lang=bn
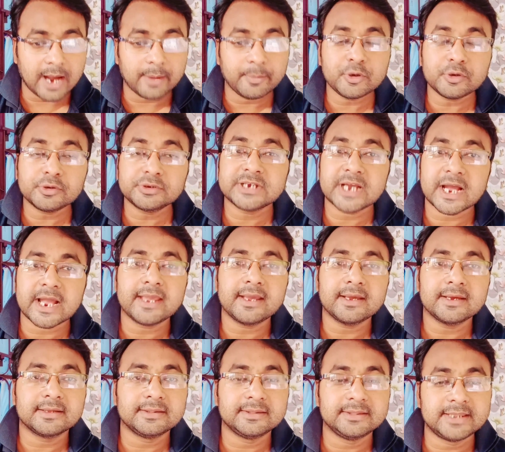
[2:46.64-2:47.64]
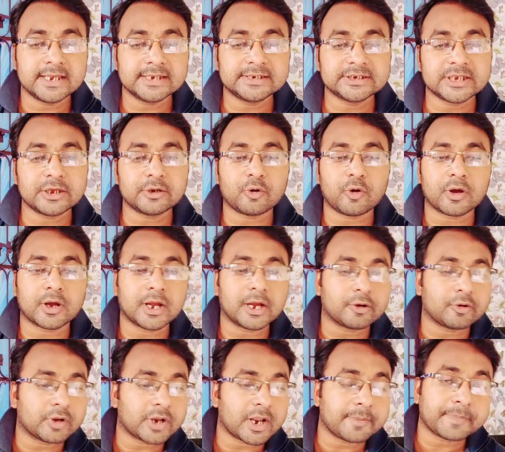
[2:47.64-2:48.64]
আমিও চাই দেশকে
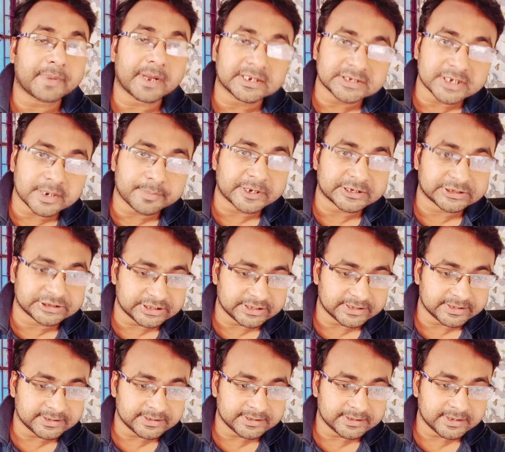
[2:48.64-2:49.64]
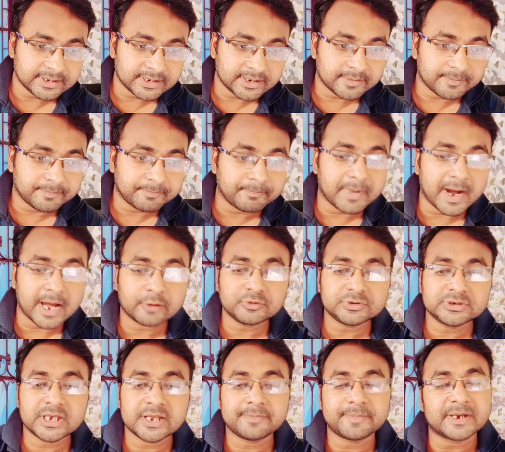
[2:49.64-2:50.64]
রক্ষা করার পাশাপাশি
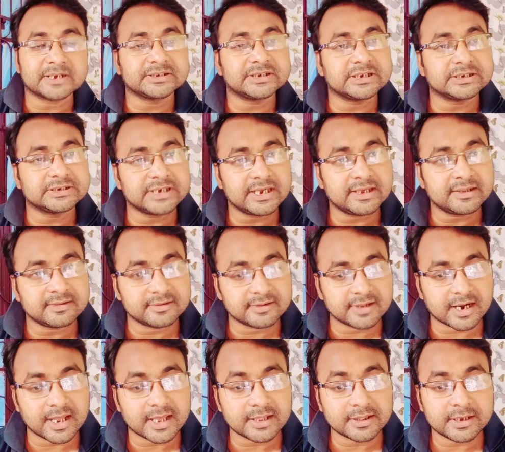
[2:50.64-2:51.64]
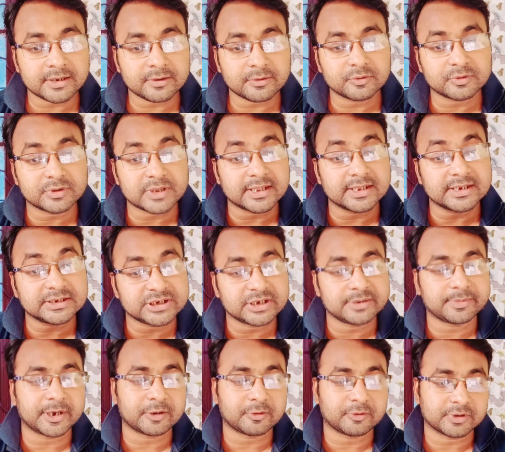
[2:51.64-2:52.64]
মানুষের পাশে এসে দাঁড়াতে ও তাদের
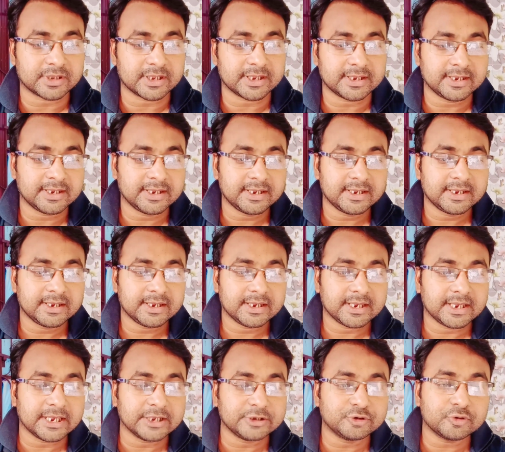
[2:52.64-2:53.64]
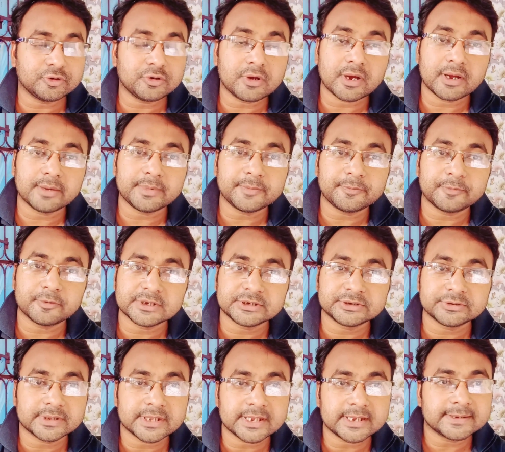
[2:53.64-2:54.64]
সেবা করতে এজন্য আমি
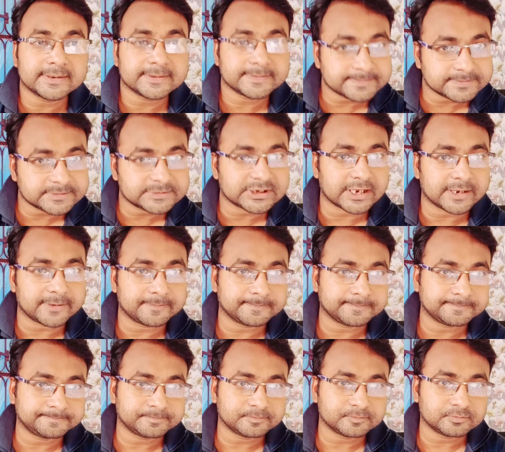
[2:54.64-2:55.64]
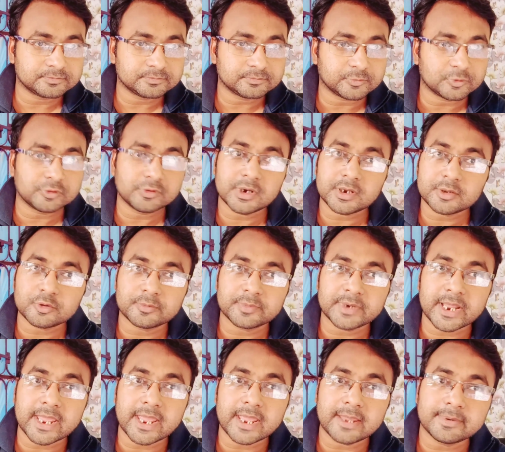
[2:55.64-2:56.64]
পুলিশ হতে চাই বন্ধুরা
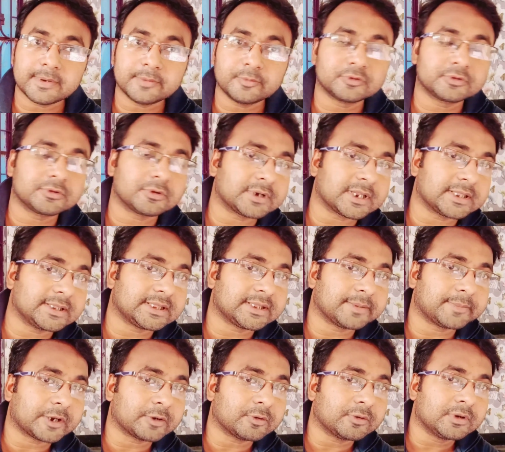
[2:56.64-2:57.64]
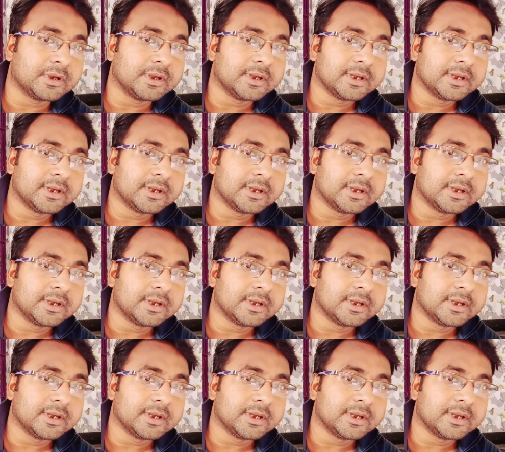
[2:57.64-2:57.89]
তোমরা এইভাবে উত্তরটা দিতে পারো